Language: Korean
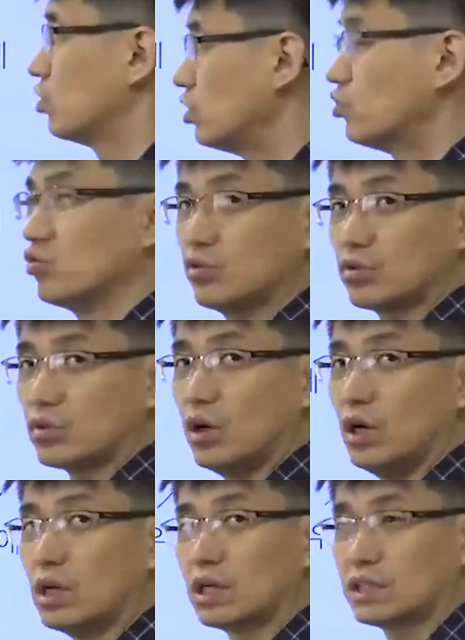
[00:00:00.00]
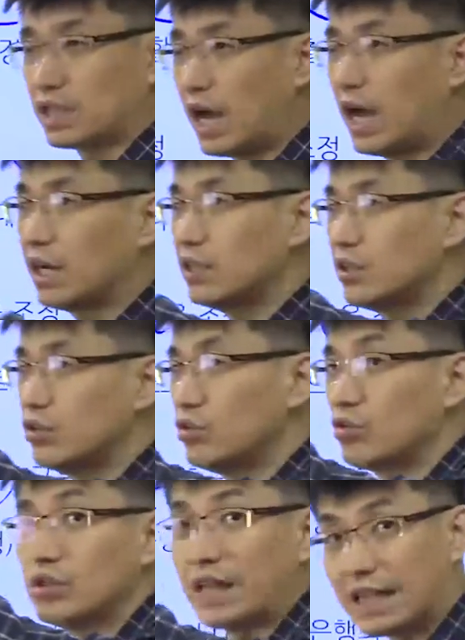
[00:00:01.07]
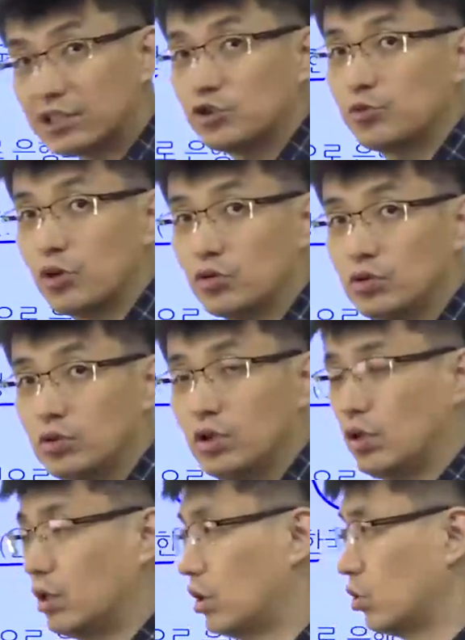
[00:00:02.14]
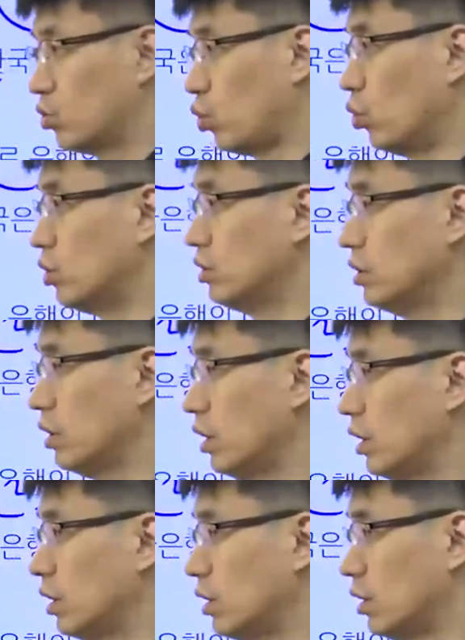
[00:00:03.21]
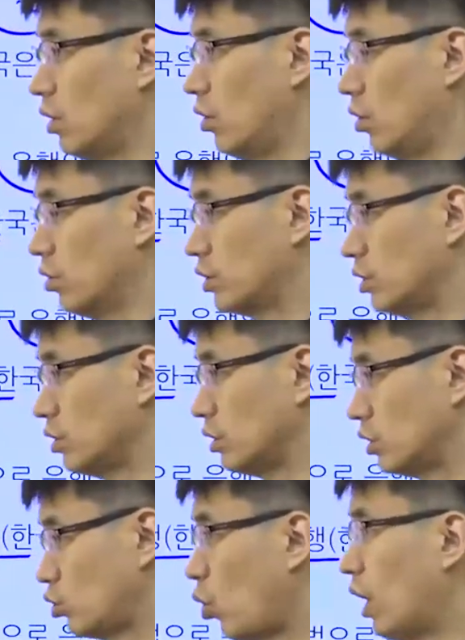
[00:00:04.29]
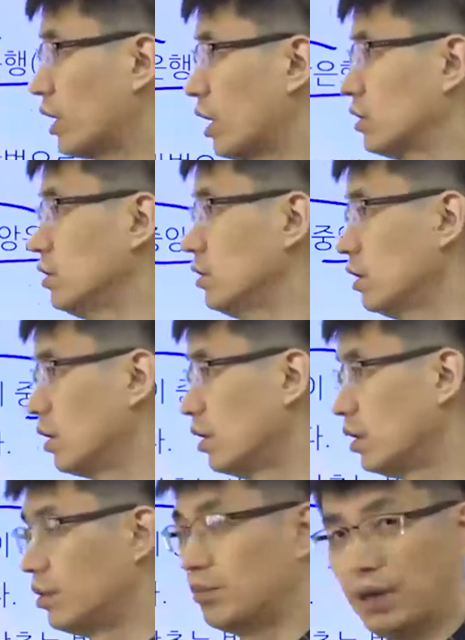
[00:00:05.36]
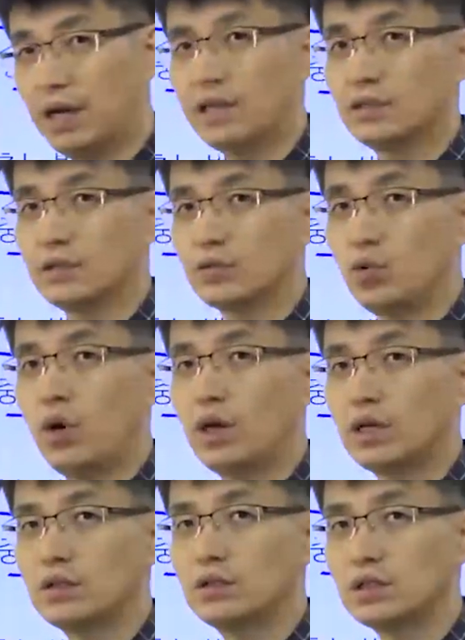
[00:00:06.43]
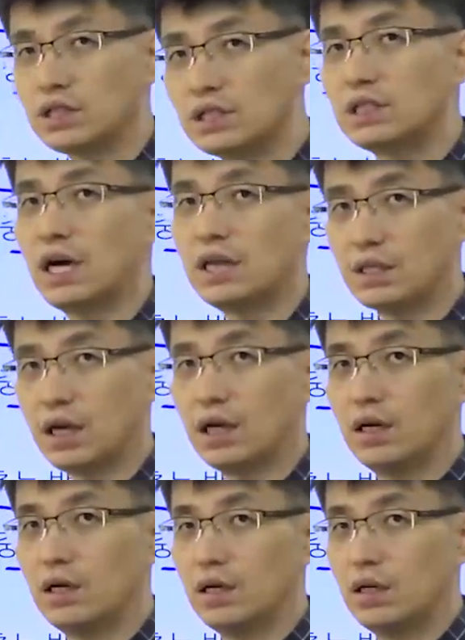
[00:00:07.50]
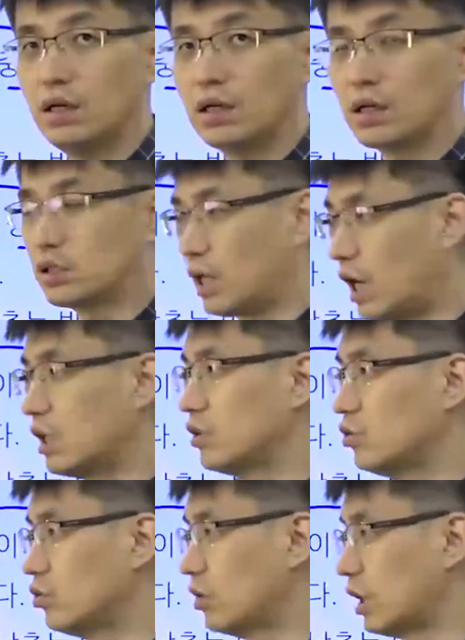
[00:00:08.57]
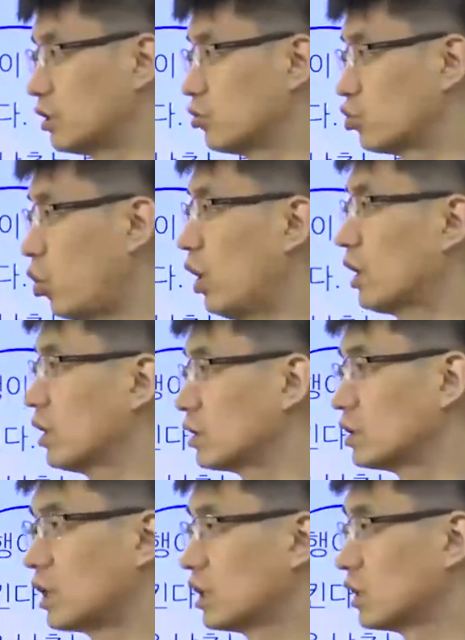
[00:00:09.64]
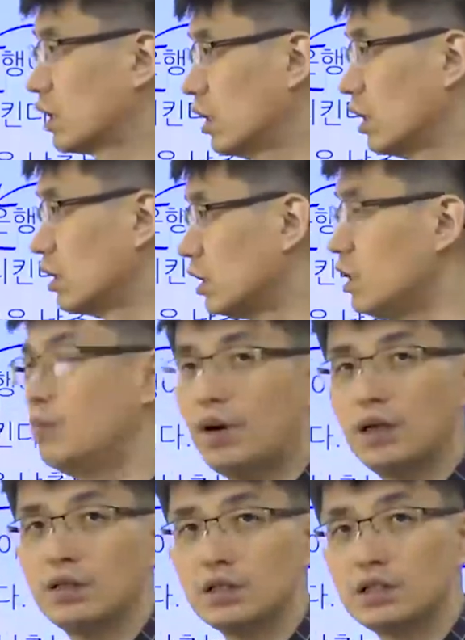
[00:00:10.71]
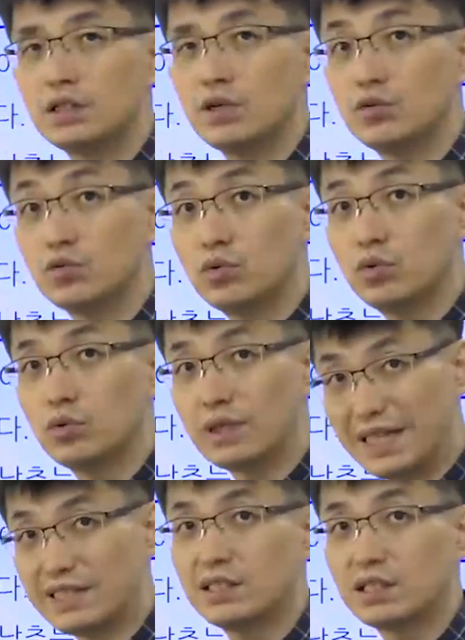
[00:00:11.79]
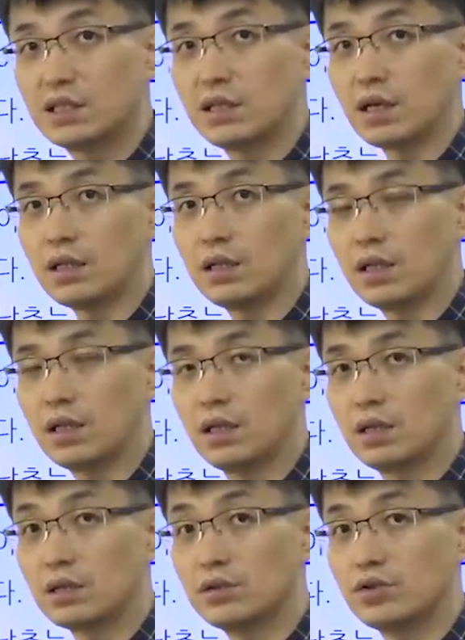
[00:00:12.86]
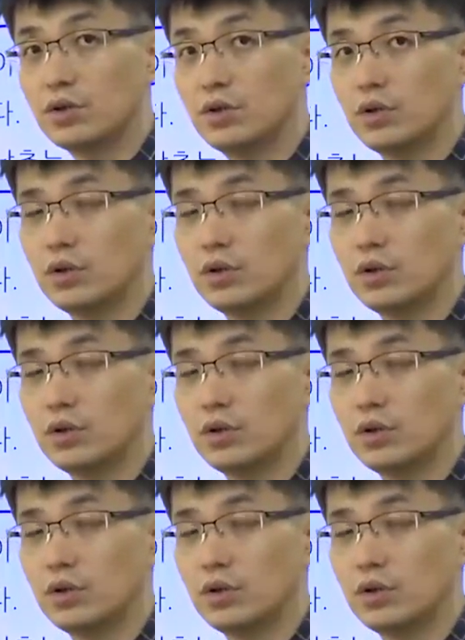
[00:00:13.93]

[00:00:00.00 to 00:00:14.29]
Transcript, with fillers: 시중으로. 그러니까 재할인율을 낮추면은 돈은, 어, 시, 통화량은 많아진, 통화량은 증가한다. 그러니까 재할인율을 낮추면 통화량이 증가하니까 일반 이자율도 낮아지게 되겠네. 그죠?